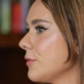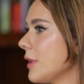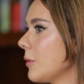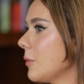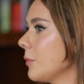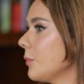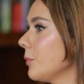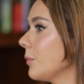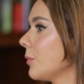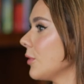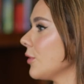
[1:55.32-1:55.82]
é
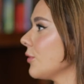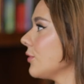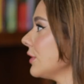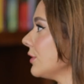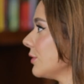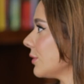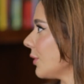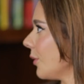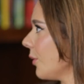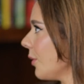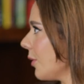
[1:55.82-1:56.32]
um
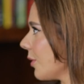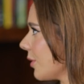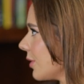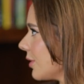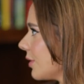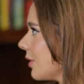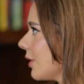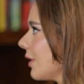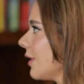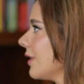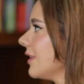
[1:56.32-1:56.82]
professor,
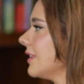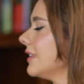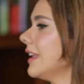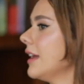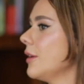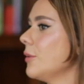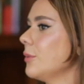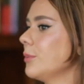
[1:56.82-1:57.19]
né,